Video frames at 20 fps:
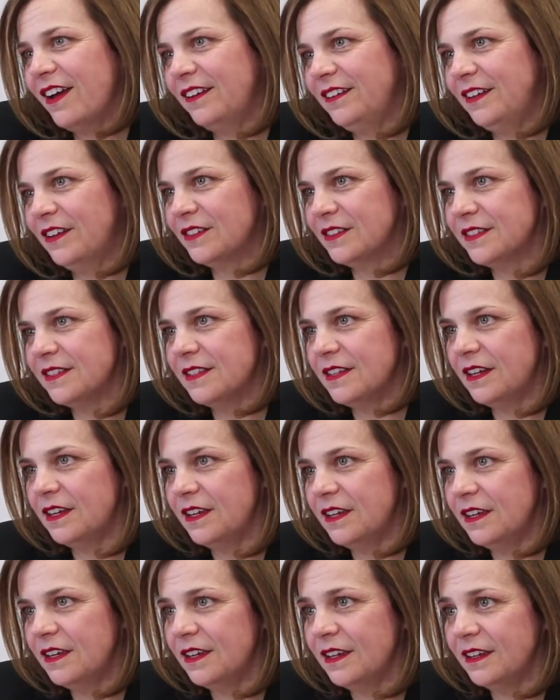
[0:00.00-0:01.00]
ai
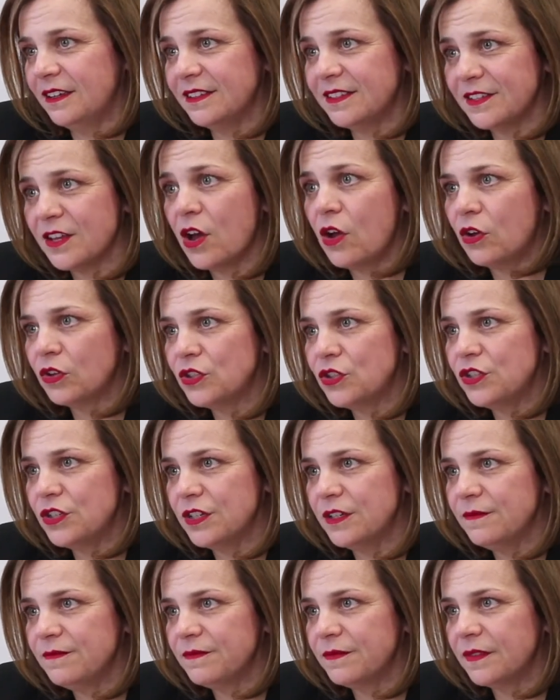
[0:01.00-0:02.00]
nostri
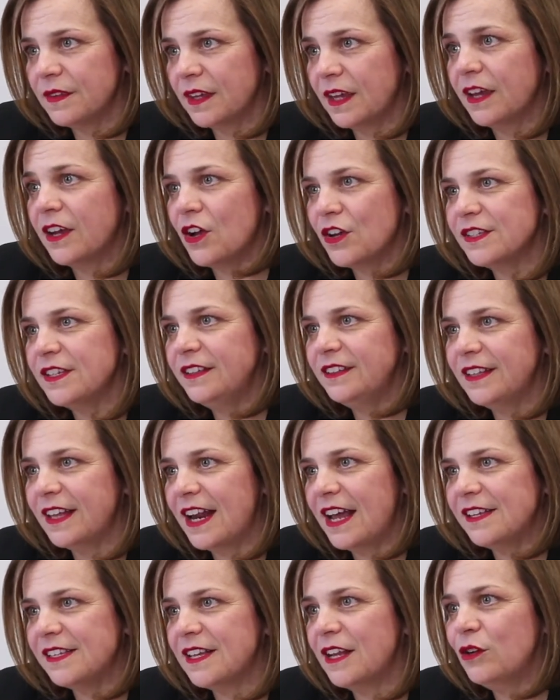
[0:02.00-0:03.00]
soci che cosa
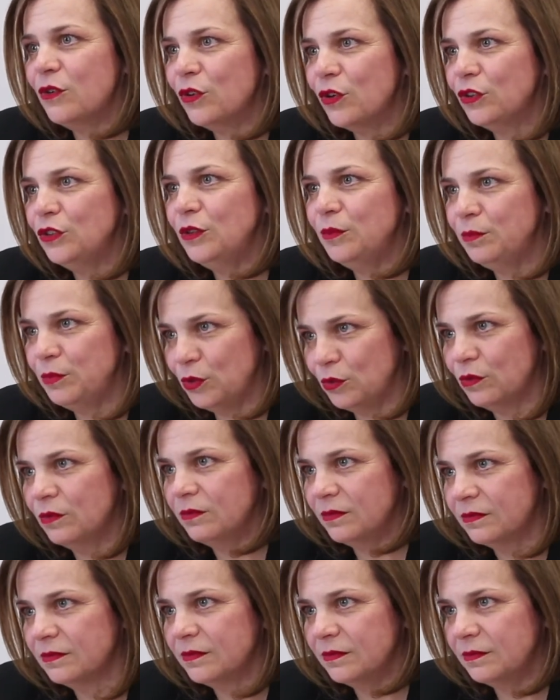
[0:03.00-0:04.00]
interessa loro di più,
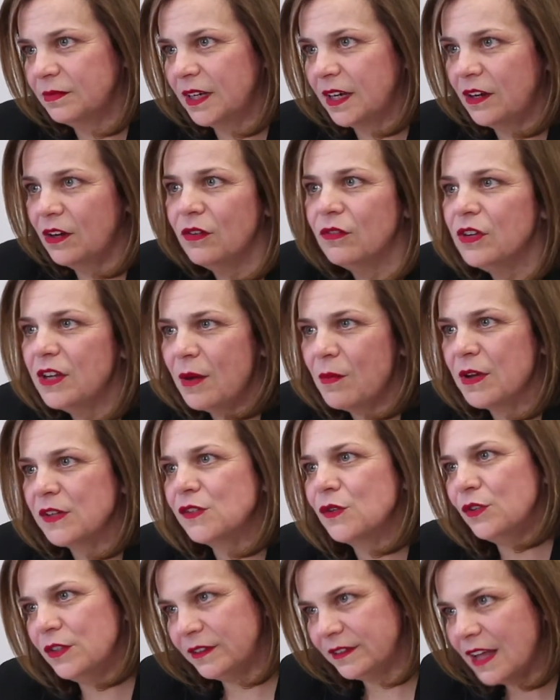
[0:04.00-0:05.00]
perché noi vogliamo
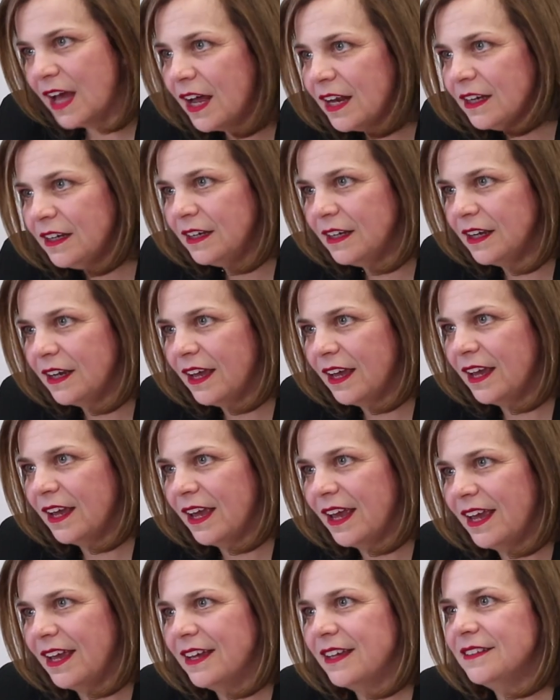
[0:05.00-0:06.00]
ascoltarli
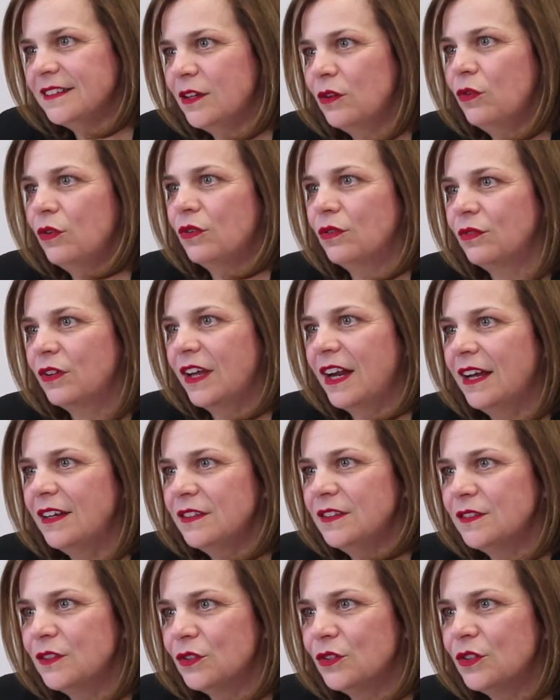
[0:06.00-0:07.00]
e che sia un
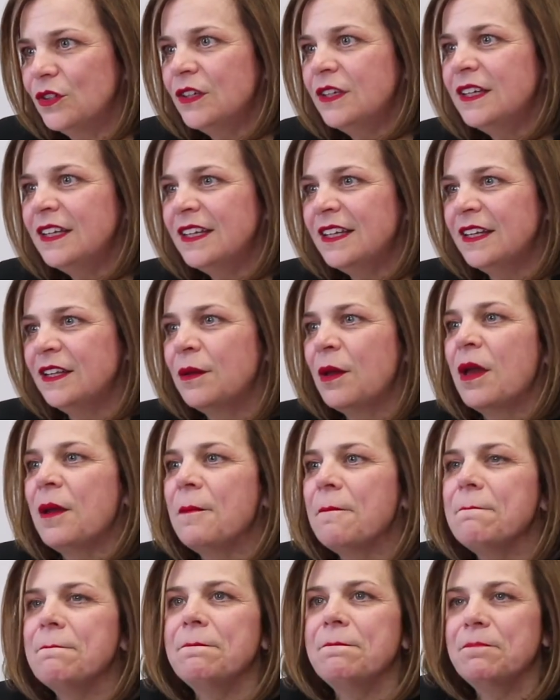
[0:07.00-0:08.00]
congresso
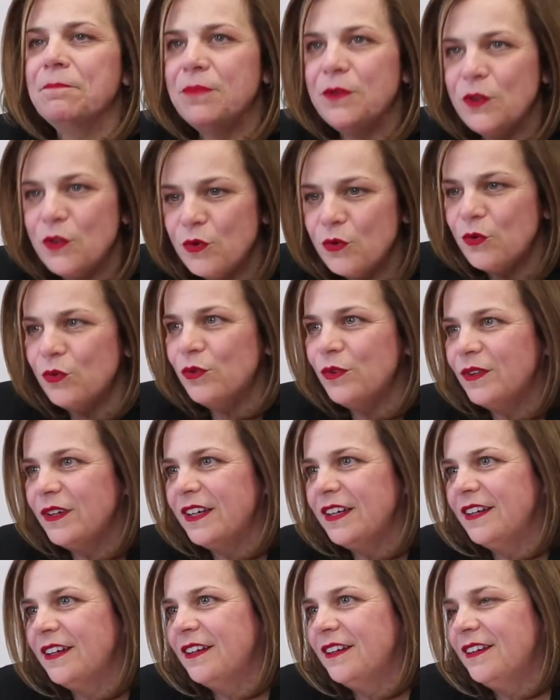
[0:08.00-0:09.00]

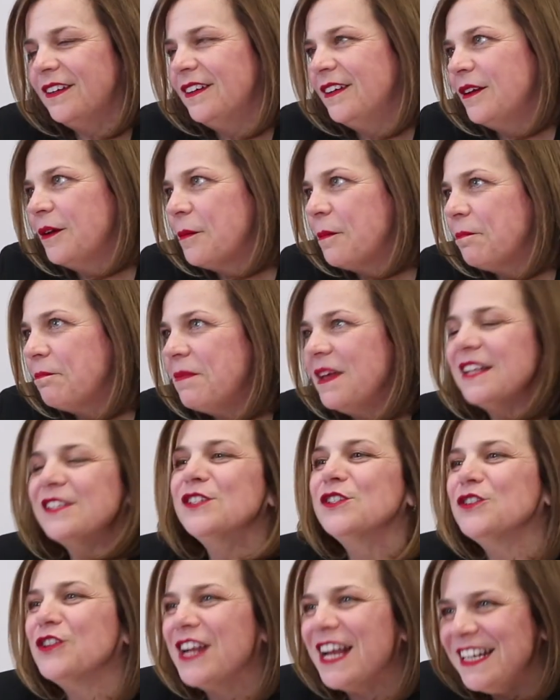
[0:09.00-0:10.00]
più eh,
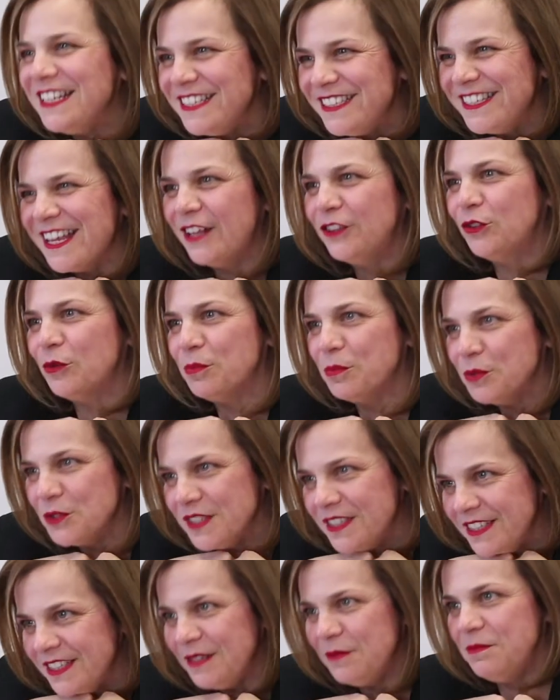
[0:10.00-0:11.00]
personalizzato
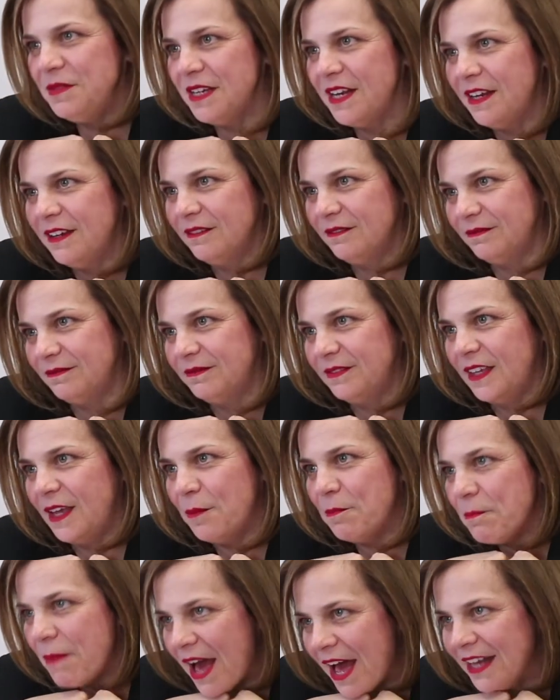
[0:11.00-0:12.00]
possibile,
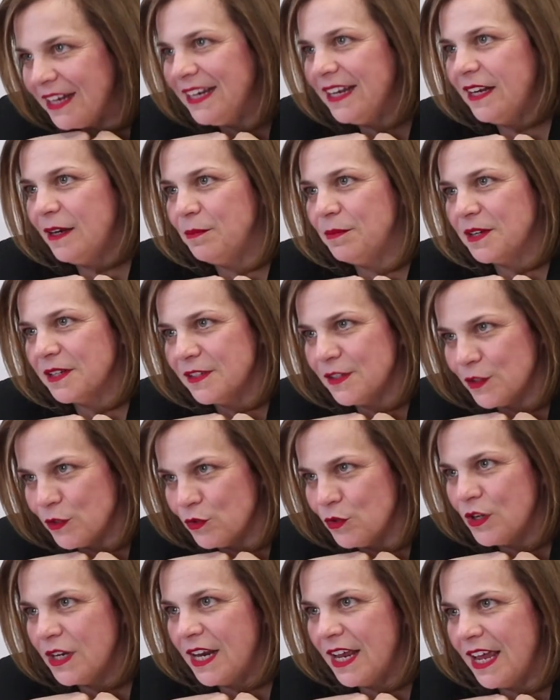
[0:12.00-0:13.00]
che parli alle
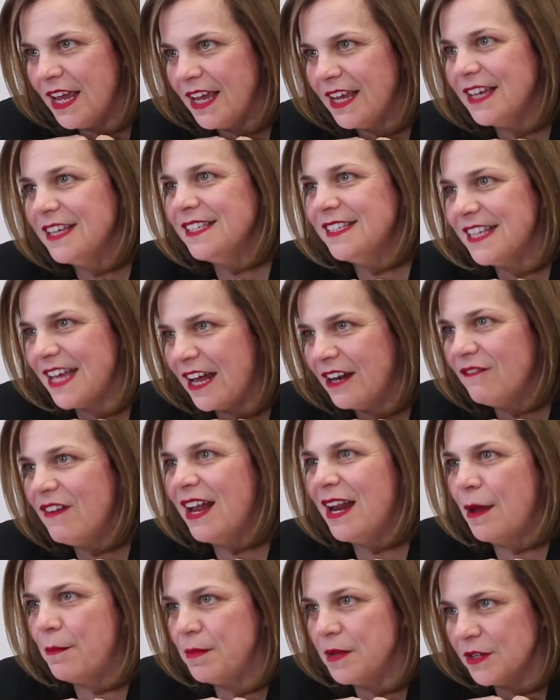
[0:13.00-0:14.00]
persone e che serva
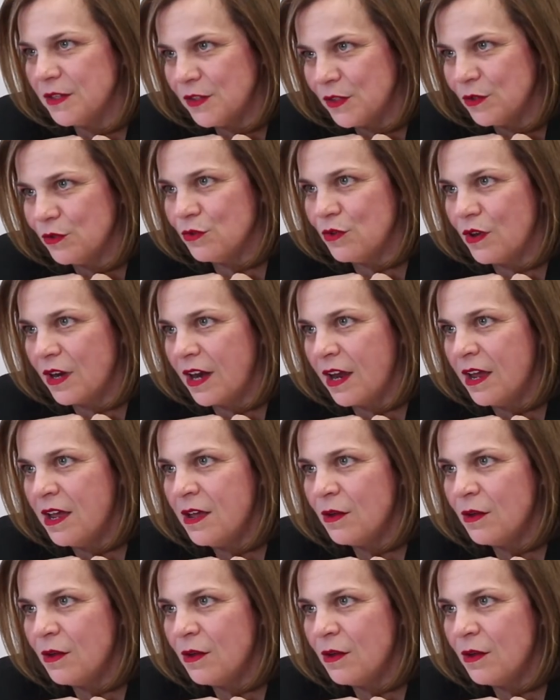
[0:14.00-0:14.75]
alla persona.